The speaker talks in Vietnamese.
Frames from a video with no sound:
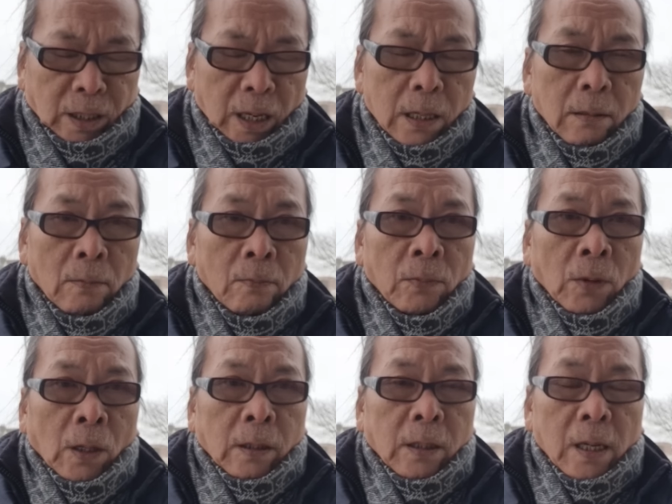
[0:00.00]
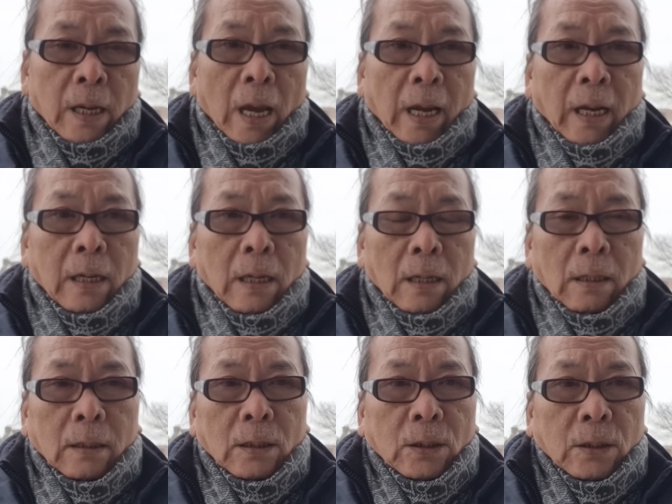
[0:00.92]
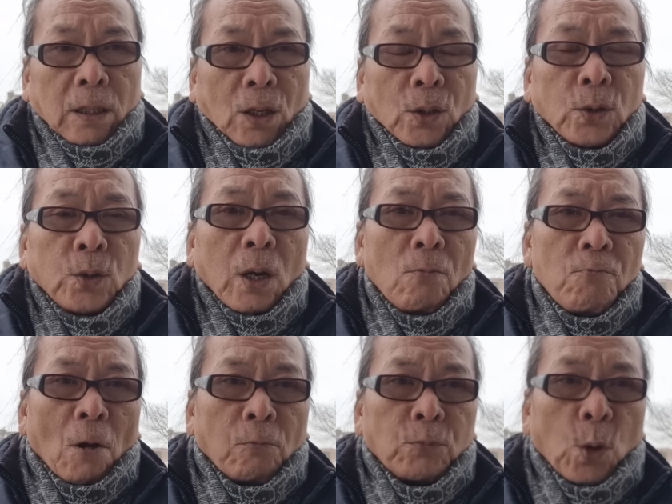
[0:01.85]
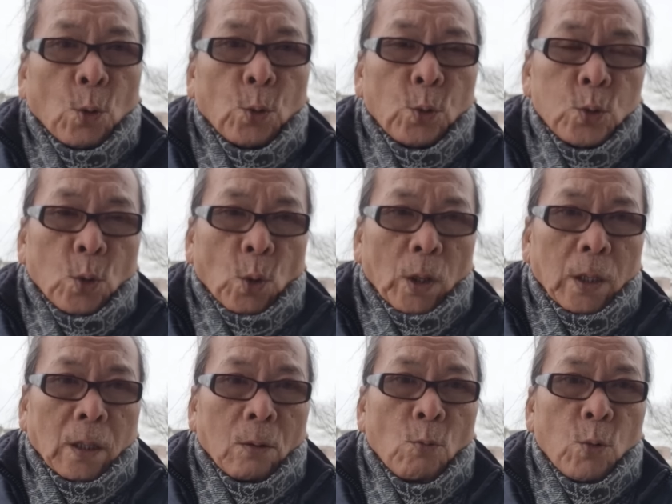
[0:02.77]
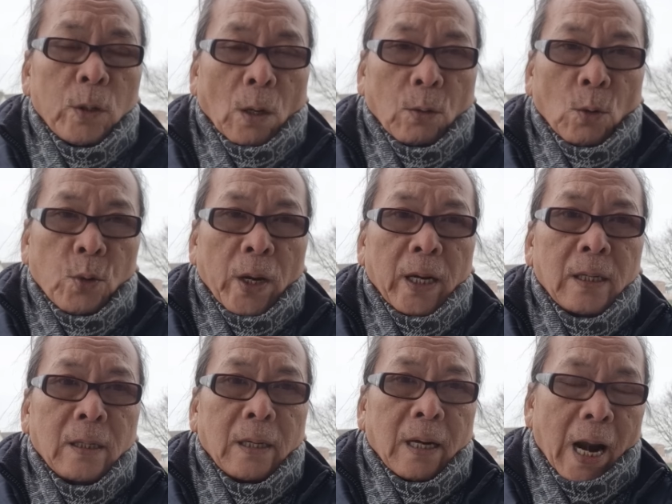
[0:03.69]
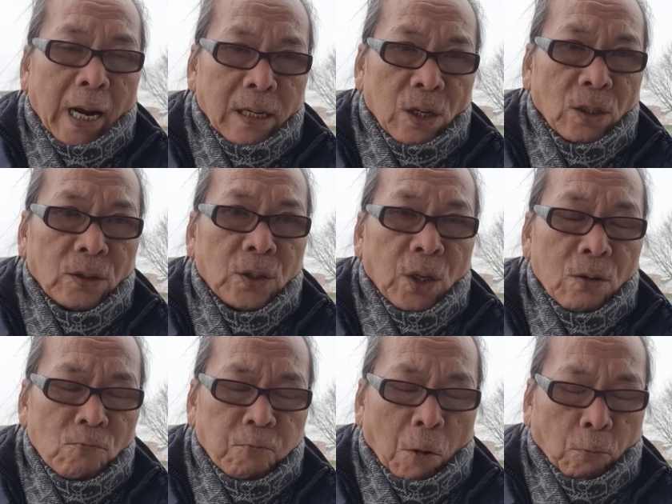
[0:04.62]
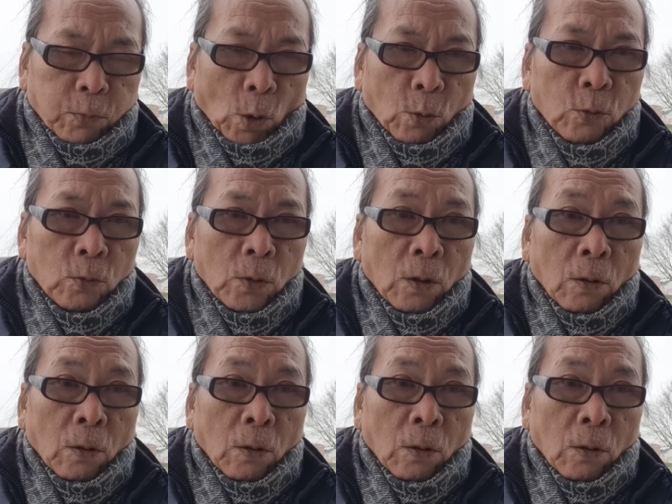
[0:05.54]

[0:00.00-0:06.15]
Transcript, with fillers: thiết. Vì vậy, những tuyến phòng thủ của lực lượng quân đội Ukraine đang dựng tuyến phòng thủ